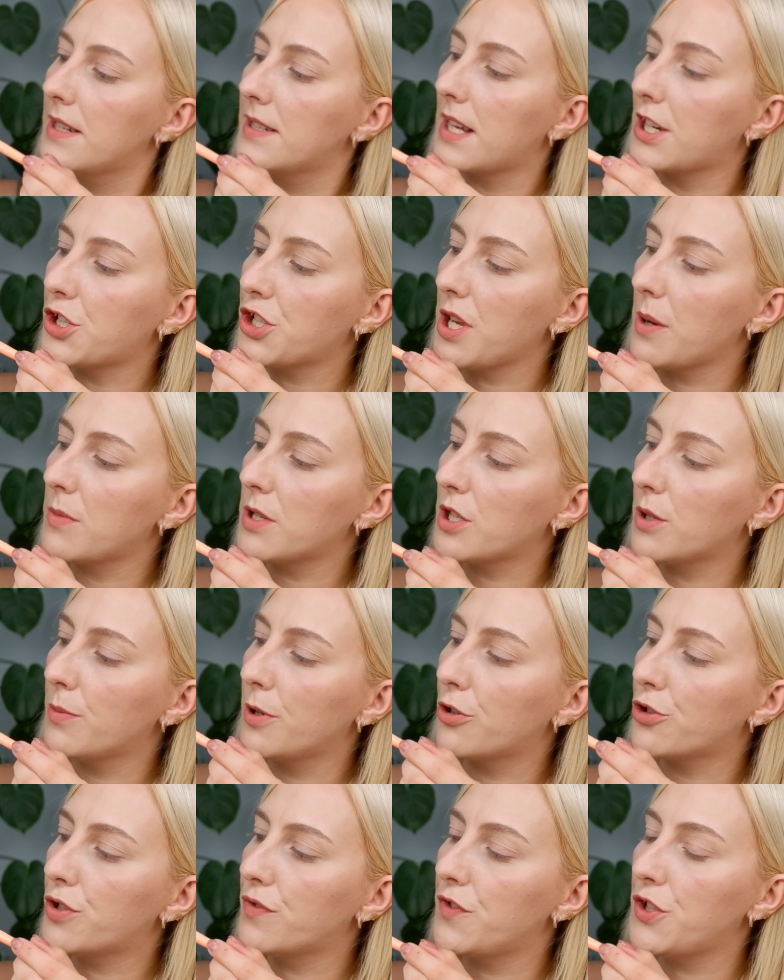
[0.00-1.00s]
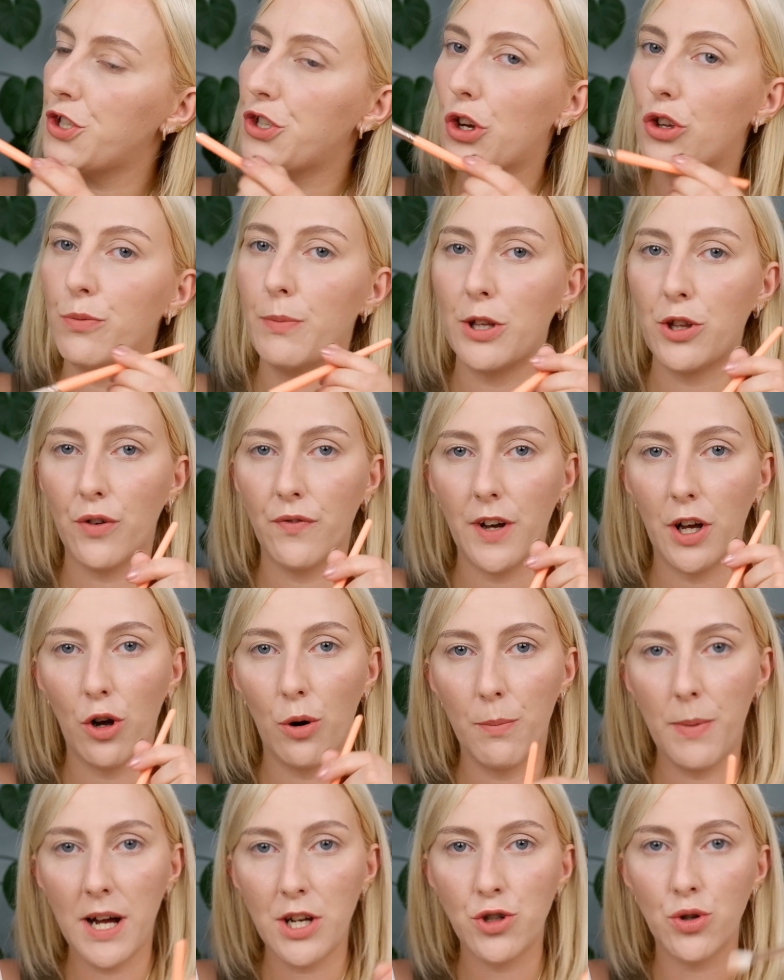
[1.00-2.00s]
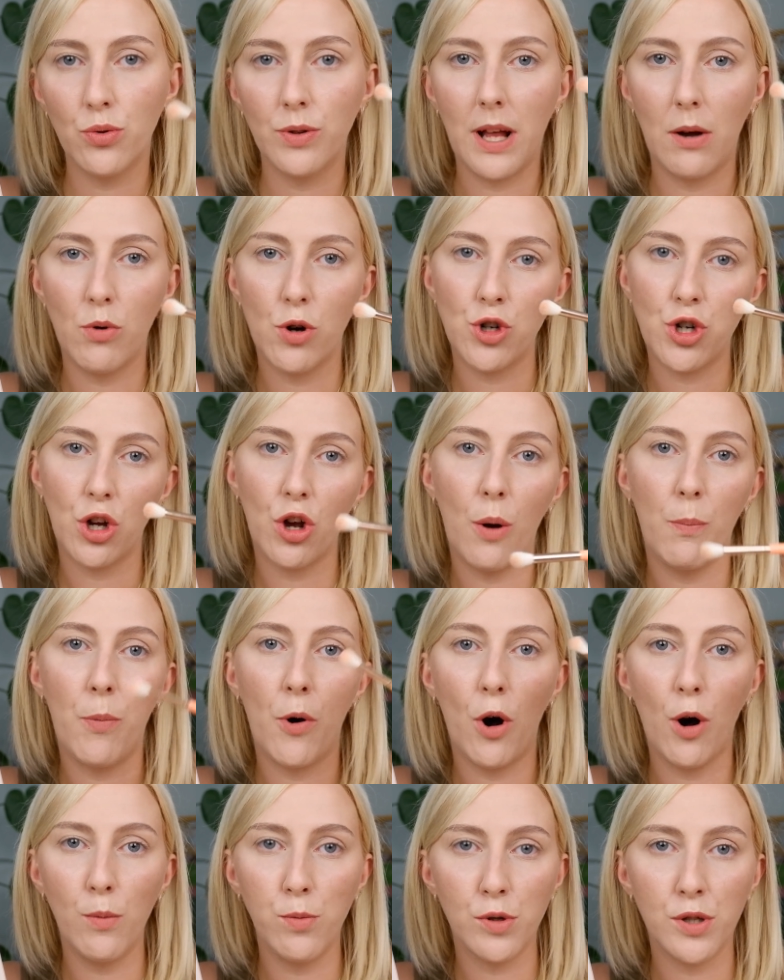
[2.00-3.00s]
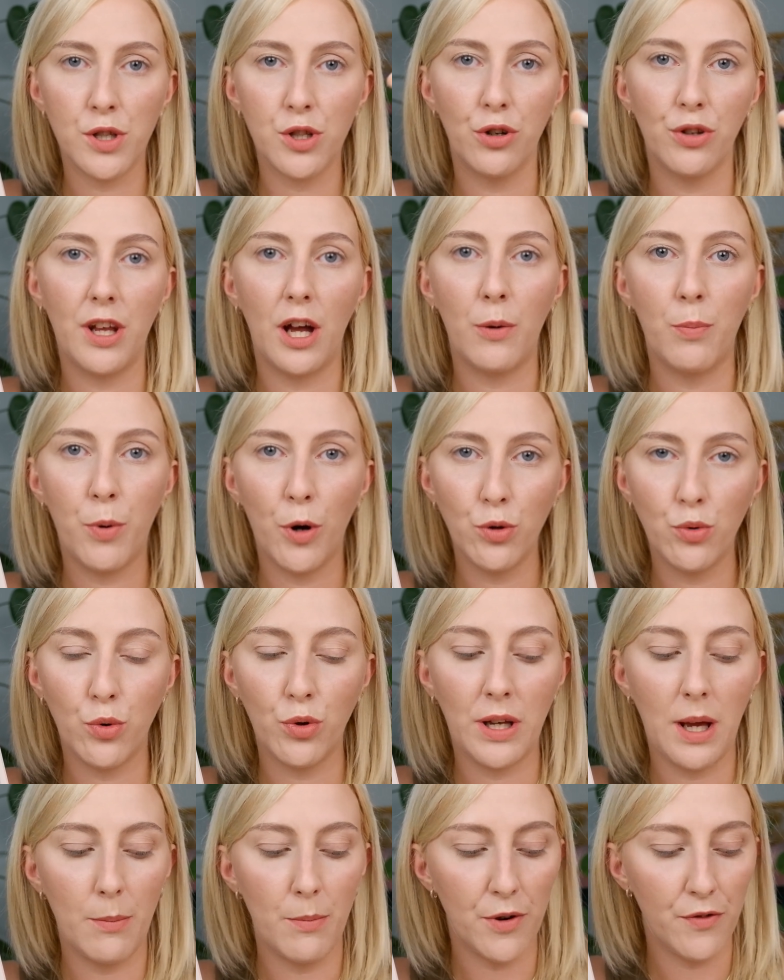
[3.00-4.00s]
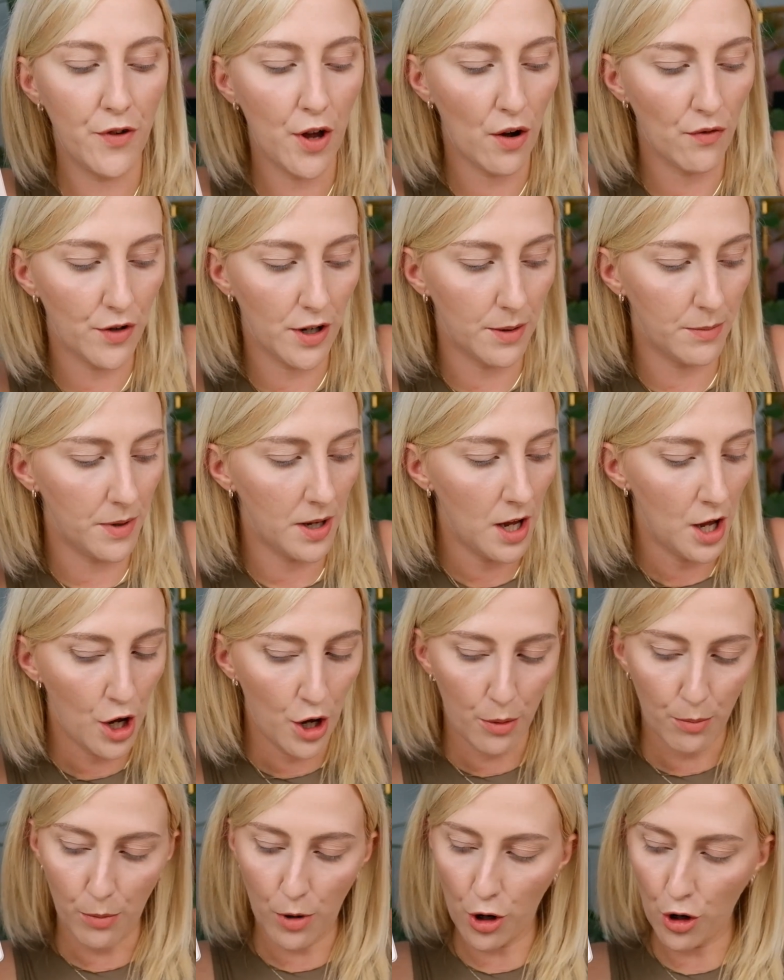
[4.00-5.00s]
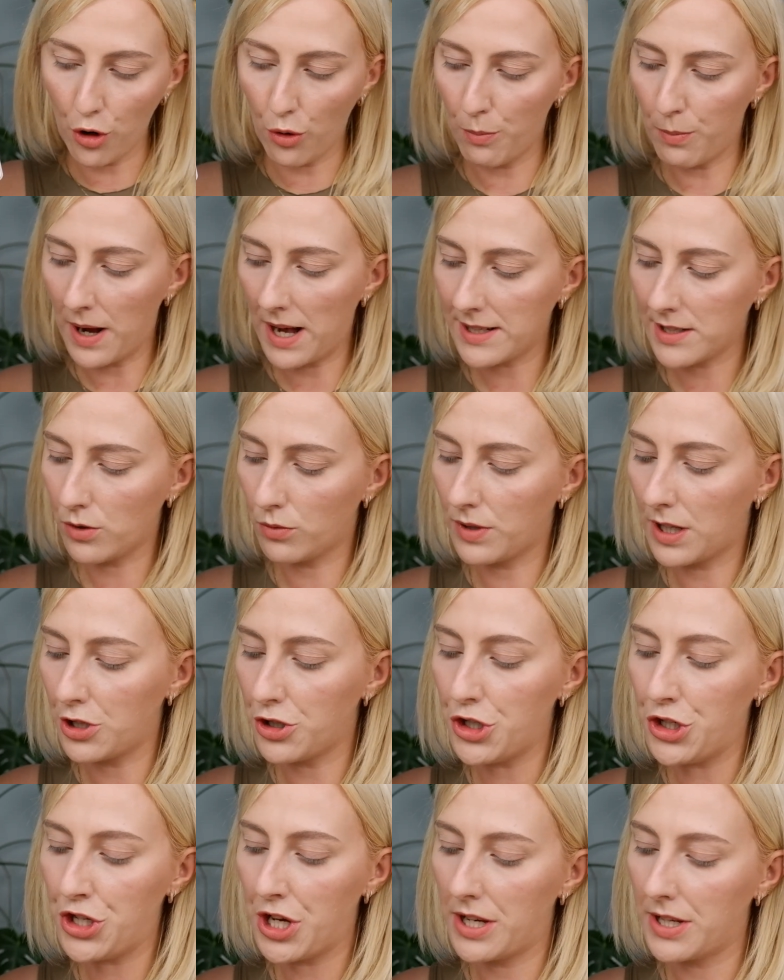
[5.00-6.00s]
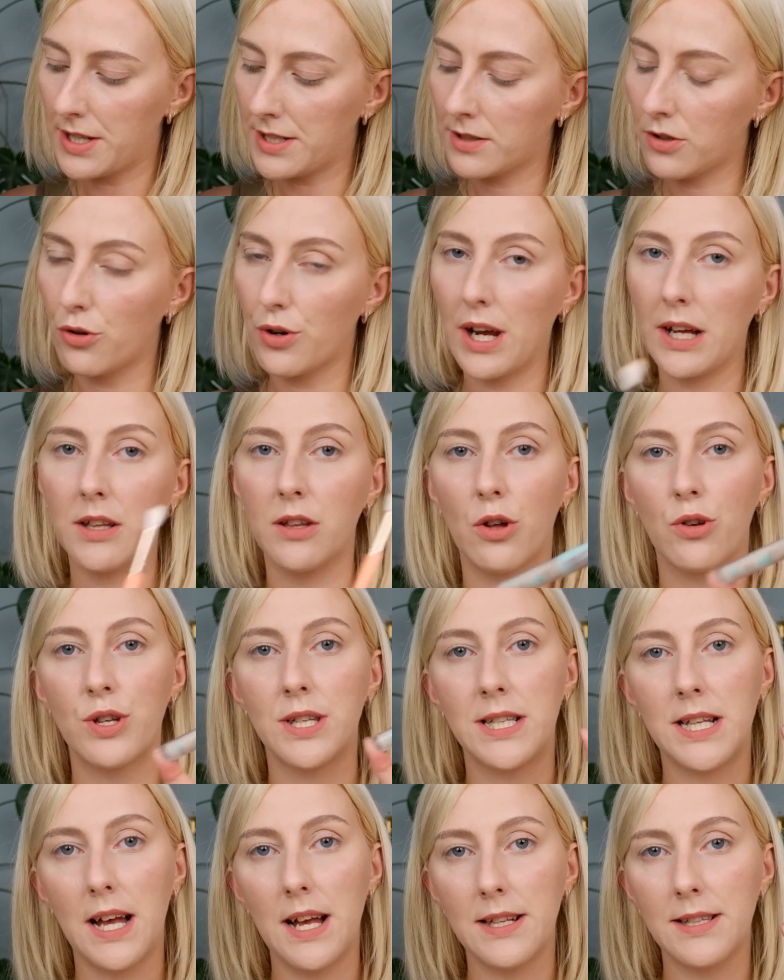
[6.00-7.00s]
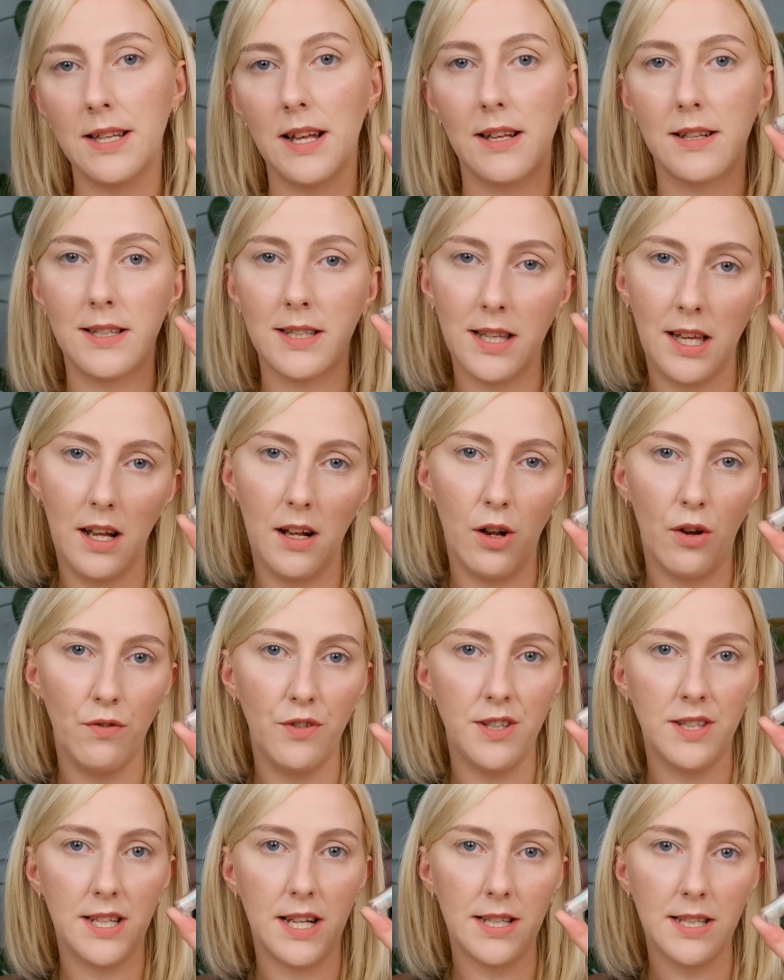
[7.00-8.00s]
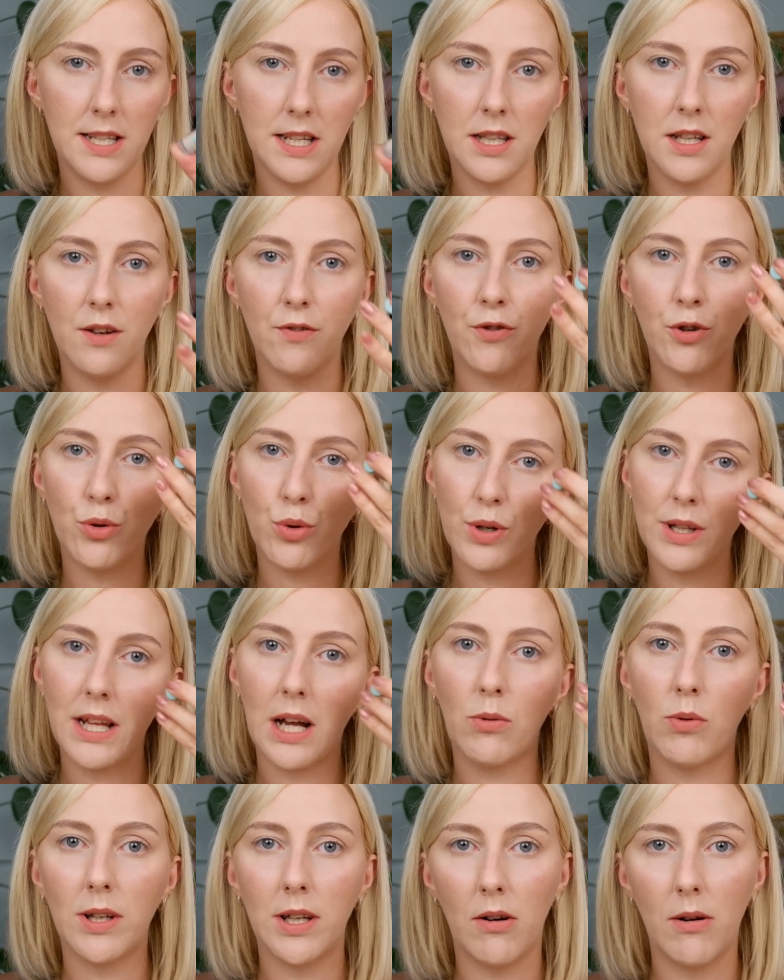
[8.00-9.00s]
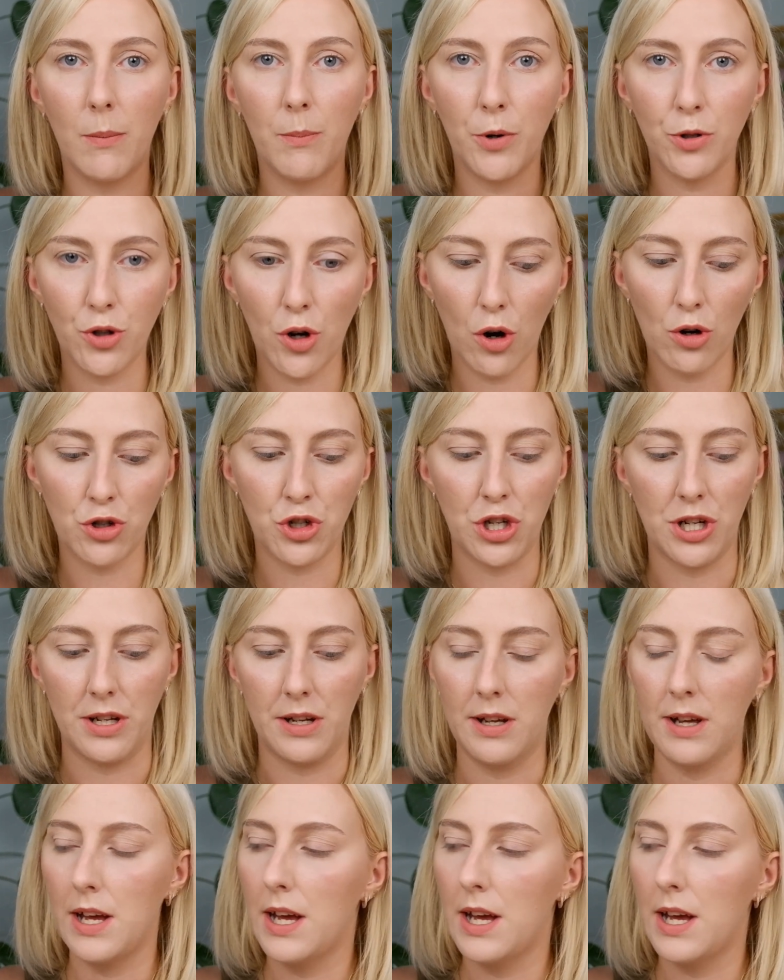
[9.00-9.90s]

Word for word: Zaczniemy sobie oczywiście od matowego beżu, nałożę go po obu stronach pod łukiem brwiowym. Moją bazą na dzisiaj jest korektor z Essence Skin Loving Sensitive, który nakładałam pod oczy.